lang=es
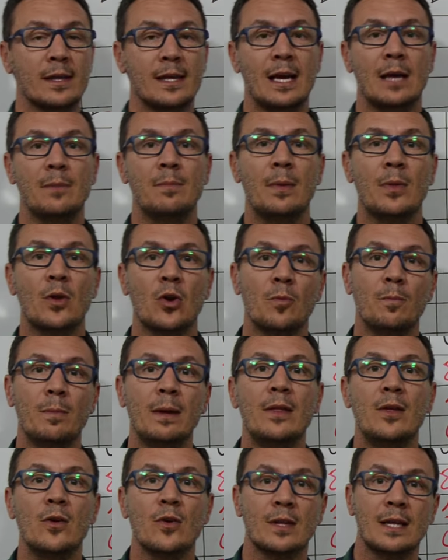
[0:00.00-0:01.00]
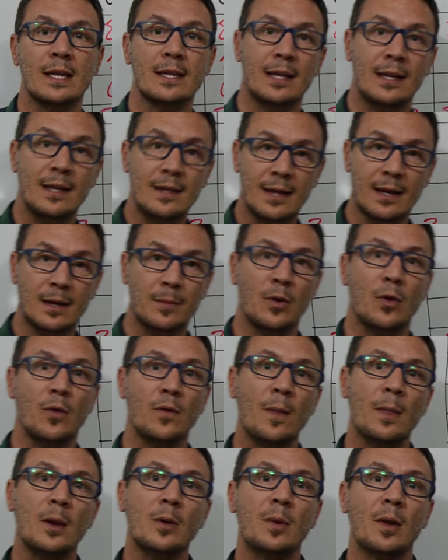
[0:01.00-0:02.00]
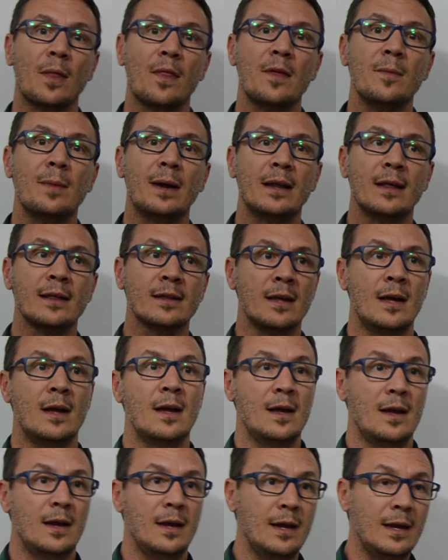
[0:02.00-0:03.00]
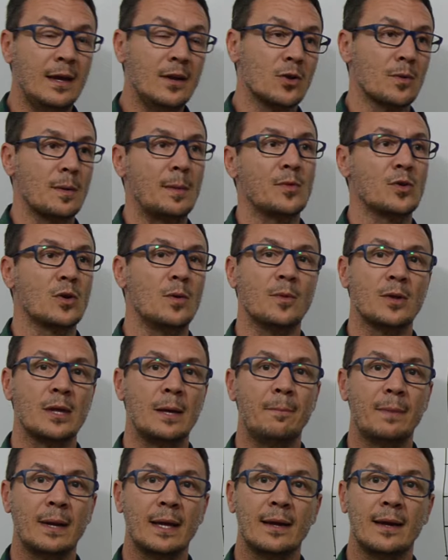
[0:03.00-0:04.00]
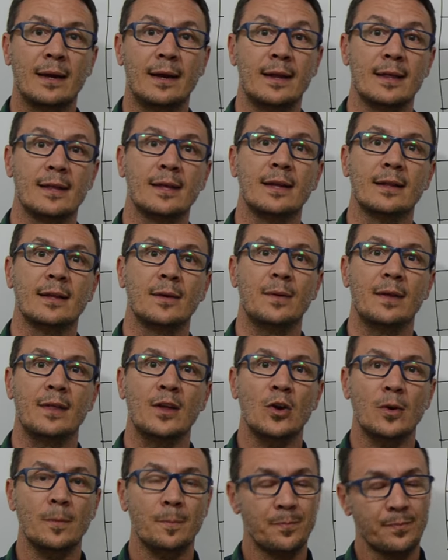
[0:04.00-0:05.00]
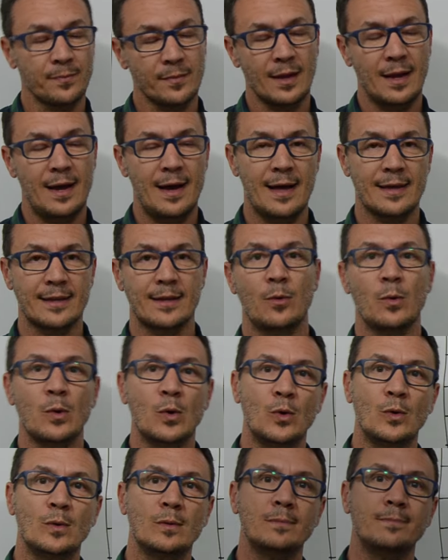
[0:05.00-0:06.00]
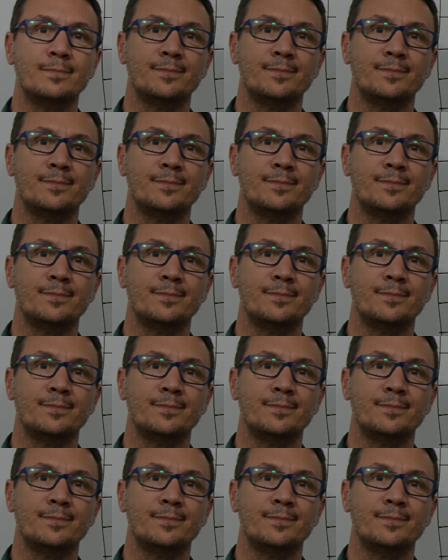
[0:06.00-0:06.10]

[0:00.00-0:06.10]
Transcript: sigáis viendo los vídeos de esta lista de reproducción de números decimales y nos vemos como siempre en el siguiente vídeo. Hasta luego.